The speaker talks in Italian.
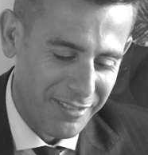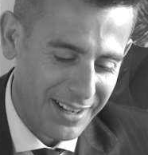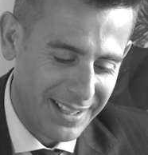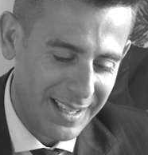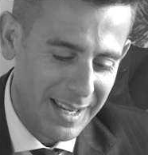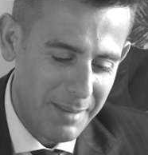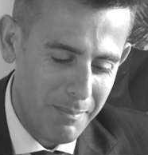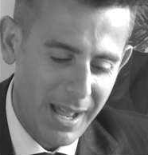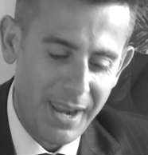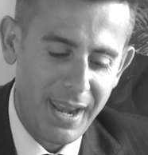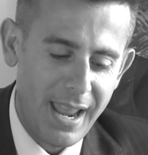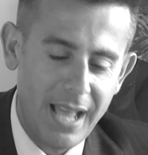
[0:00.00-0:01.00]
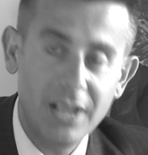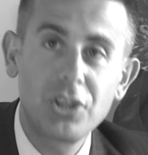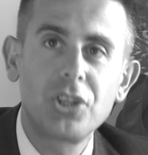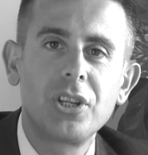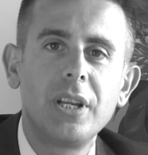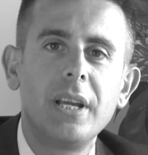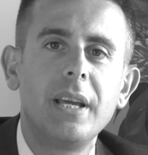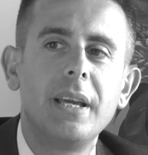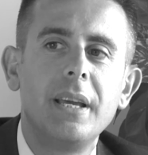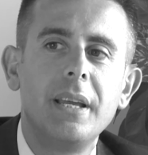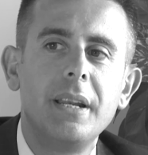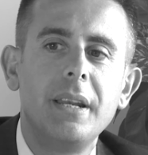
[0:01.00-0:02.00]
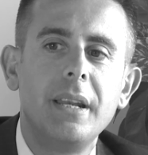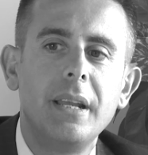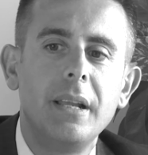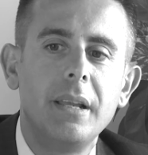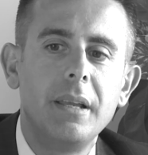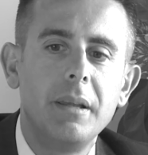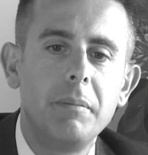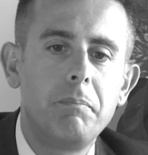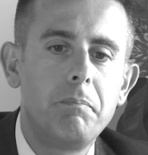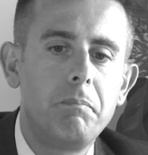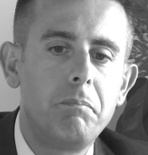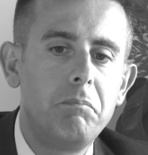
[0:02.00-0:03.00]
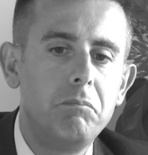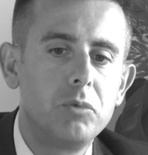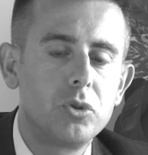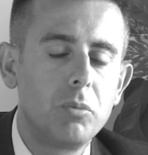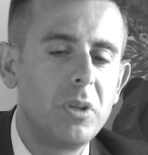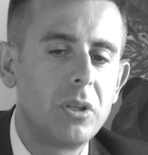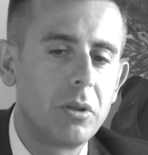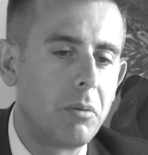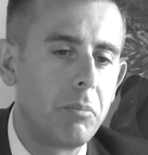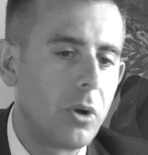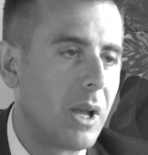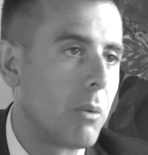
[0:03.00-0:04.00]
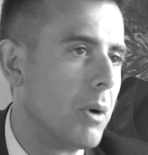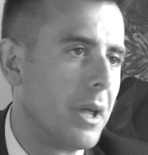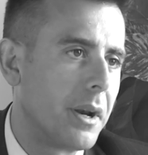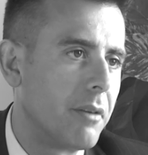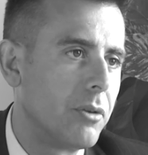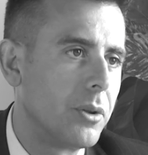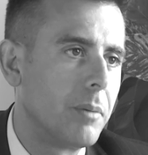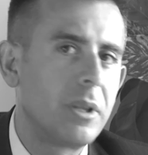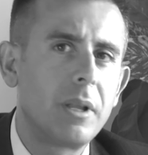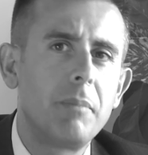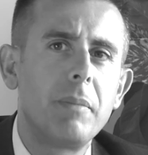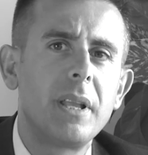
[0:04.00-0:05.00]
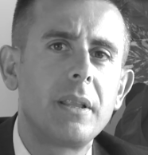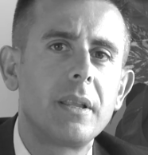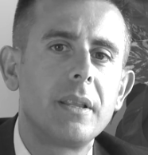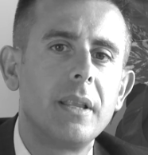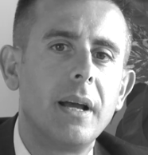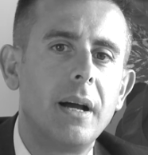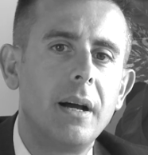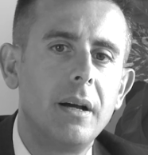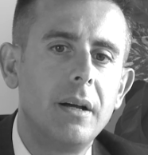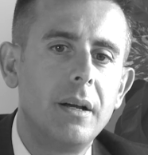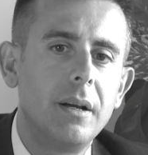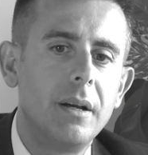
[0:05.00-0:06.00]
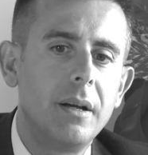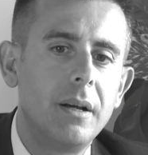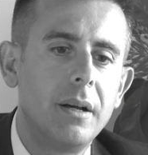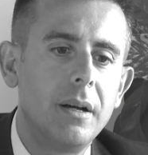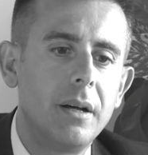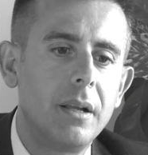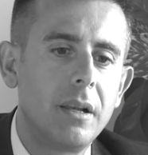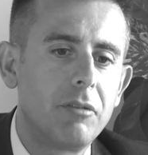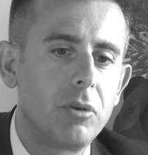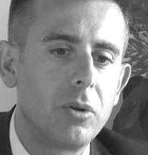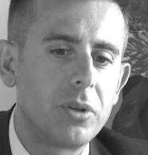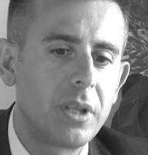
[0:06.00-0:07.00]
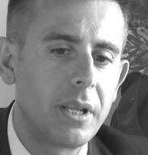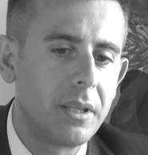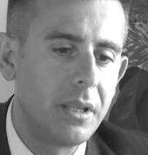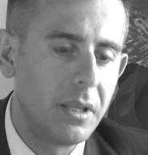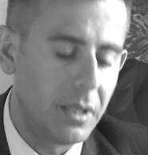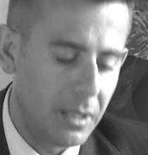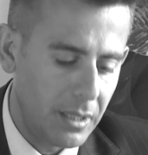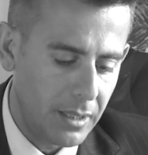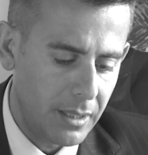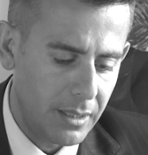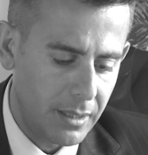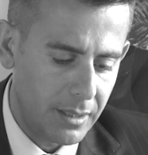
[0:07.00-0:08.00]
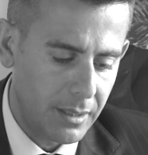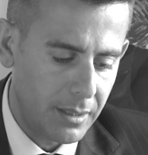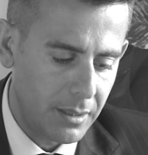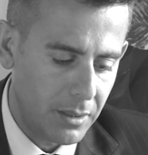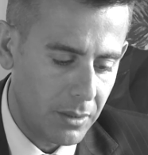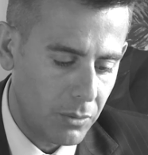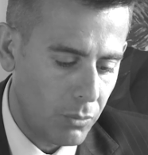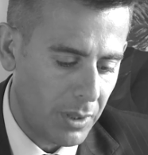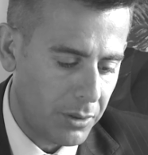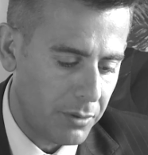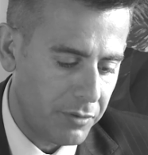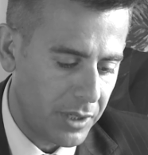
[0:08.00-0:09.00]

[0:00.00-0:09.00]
Fratelli Ba nasce nei, subito dopo la guerra, fondamentalmente dalla eh, volontà di quattro